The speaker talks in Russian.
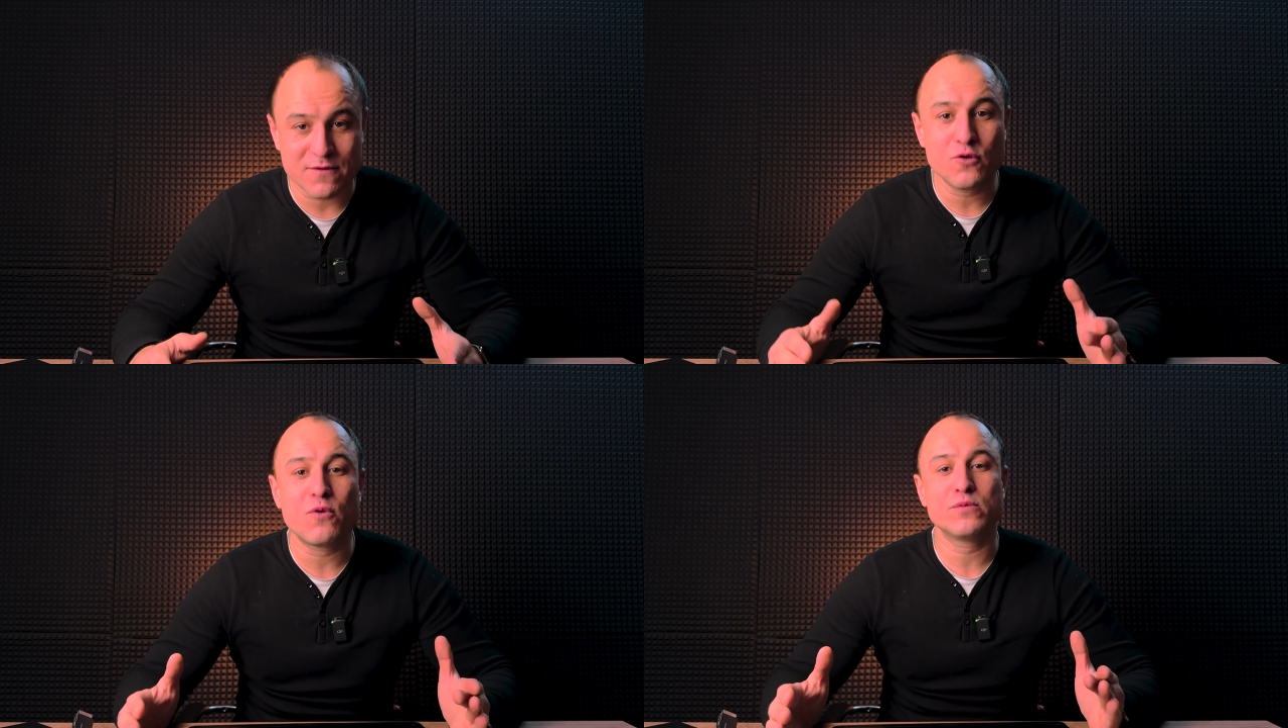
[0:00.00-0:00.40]
в
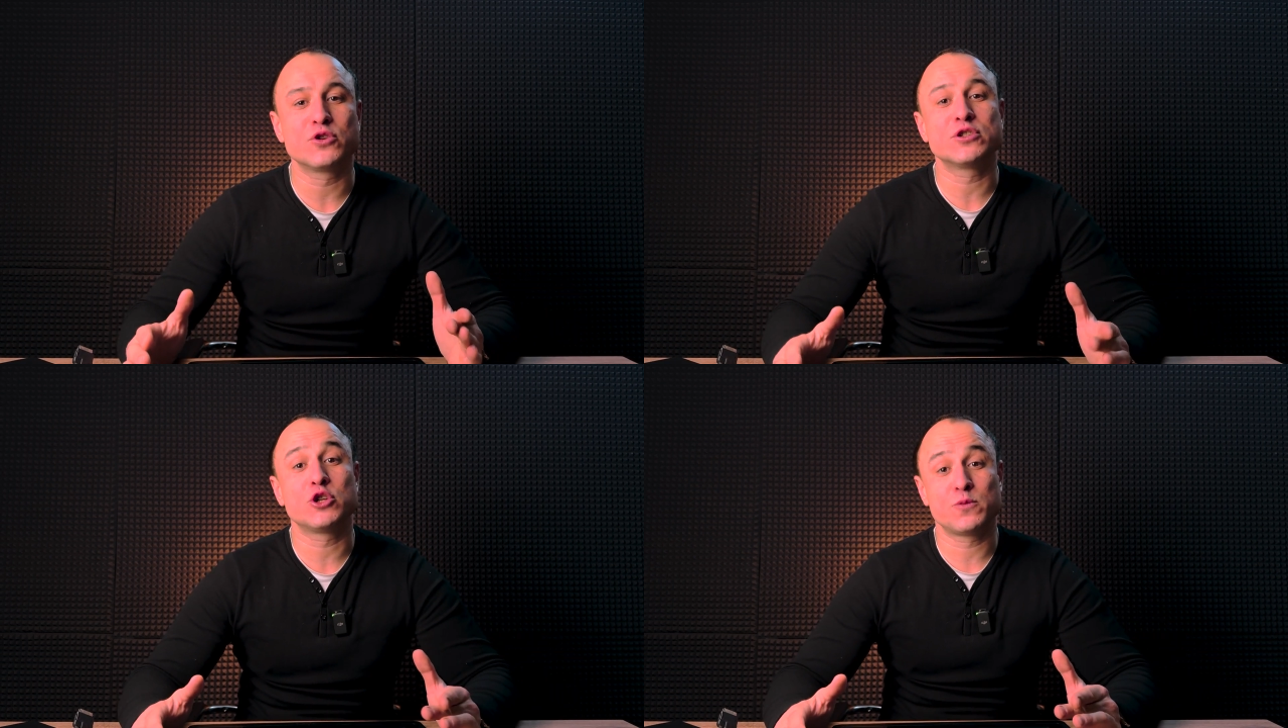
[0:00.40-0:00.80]
любом
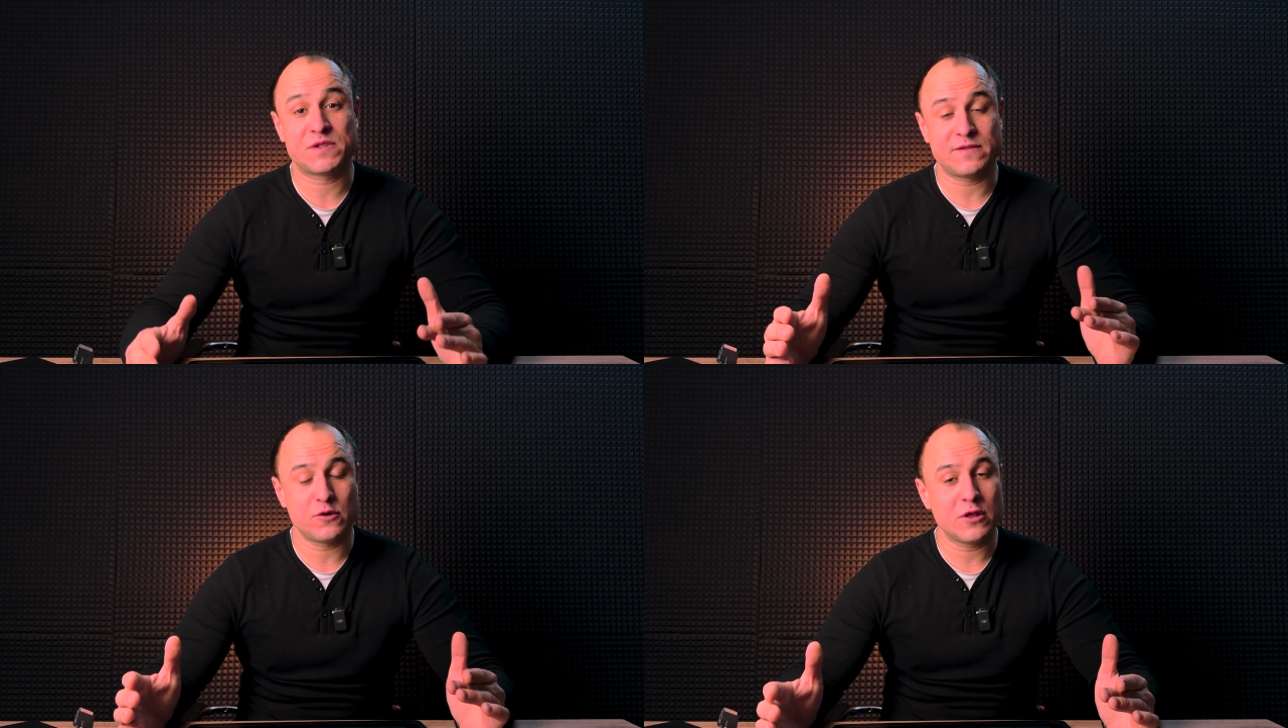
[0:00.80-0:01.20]

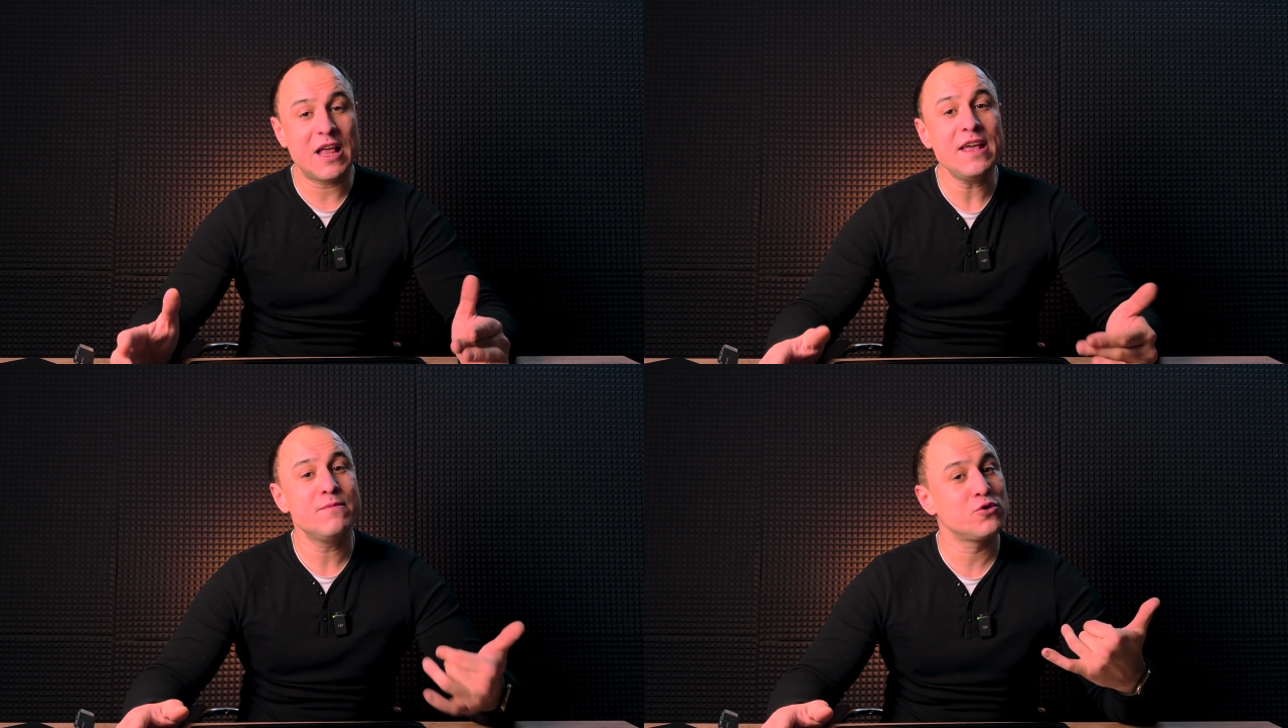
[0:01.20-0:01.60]
соцсообществе
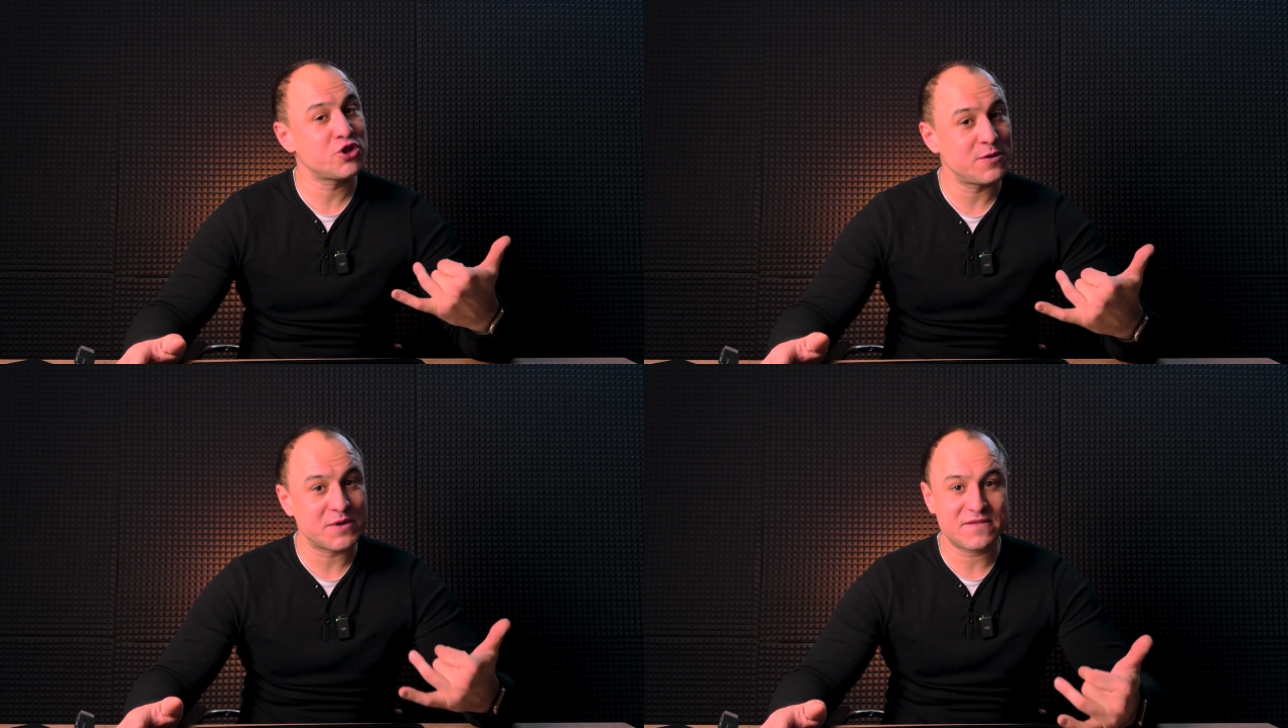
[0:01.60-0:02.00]
онлайн,
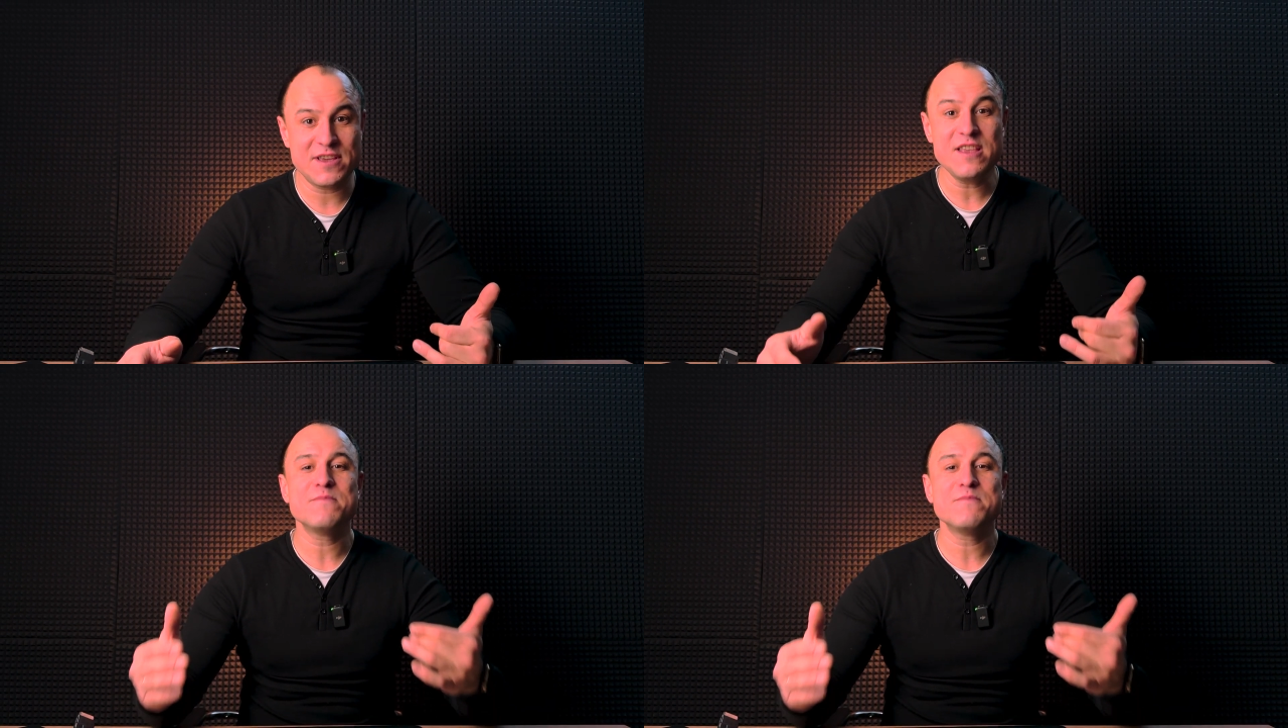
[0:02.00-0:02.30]
можете позвонить,